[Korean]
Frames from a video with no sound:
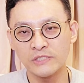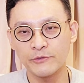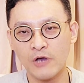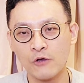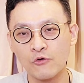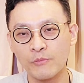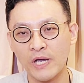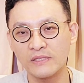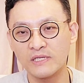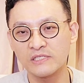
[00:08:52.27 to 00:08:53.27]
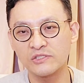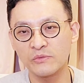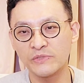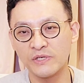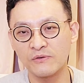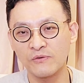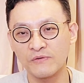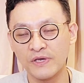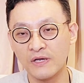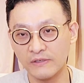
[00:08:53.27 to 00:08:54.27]
갖고 봐야 될 시점이라고
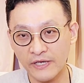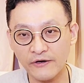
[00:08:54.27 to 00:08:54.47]
생각을 해요.